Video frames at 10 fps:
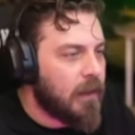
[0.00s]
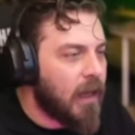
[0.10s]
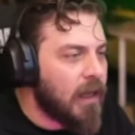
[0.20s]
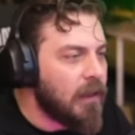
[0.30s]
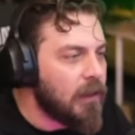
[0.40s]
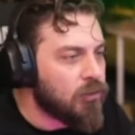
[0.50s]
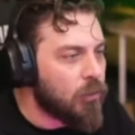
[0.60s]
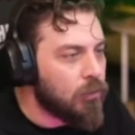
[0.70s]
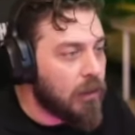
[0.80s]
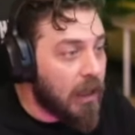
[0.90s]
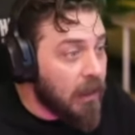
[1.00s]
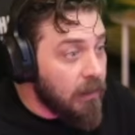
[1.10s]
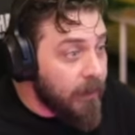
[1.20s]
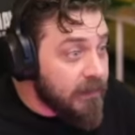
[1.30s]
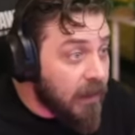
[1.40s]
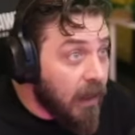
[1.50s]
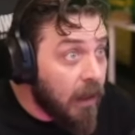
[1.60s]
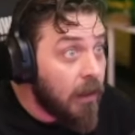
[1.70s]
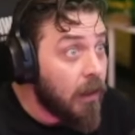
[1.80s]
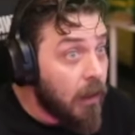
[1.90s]
Ganalı nasıl oldu? Ganalı
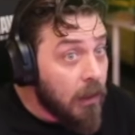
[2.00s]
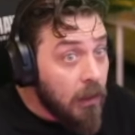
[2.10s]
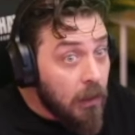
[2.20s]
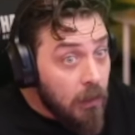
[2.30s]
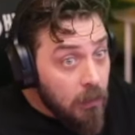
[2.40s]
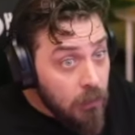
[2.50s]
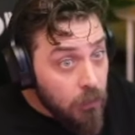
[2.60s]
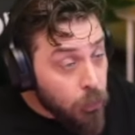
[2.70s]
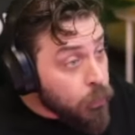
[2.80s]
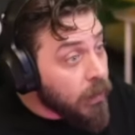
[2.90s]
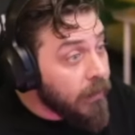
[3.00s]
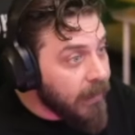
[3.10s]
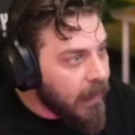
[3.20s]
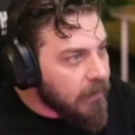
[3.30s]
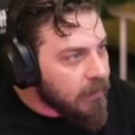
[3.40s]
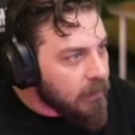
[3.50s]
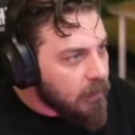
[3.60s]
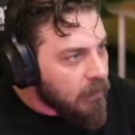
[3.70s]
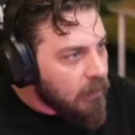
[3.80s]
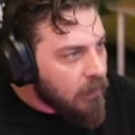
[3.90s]
mesela e, rüzgarı geldi.
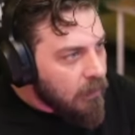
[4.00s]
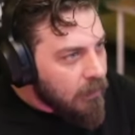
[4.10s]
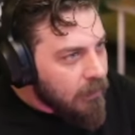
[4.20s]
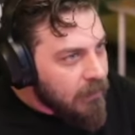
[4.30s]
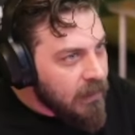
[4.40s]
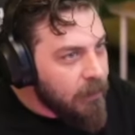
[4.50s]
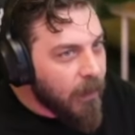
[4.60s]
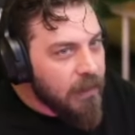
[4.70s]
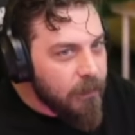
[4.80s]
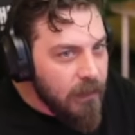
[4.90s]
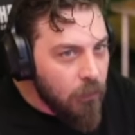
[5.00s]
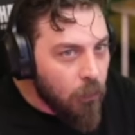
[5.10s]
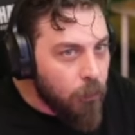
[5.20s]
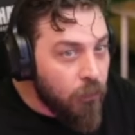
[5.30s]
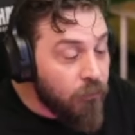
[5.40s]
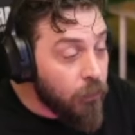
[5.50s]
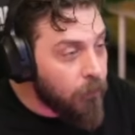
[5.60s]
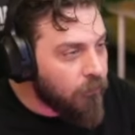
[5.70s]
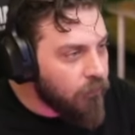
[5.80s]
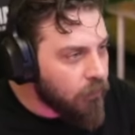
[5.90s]
Klima gibi
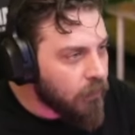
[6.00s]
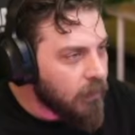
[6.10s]
püfür püfür.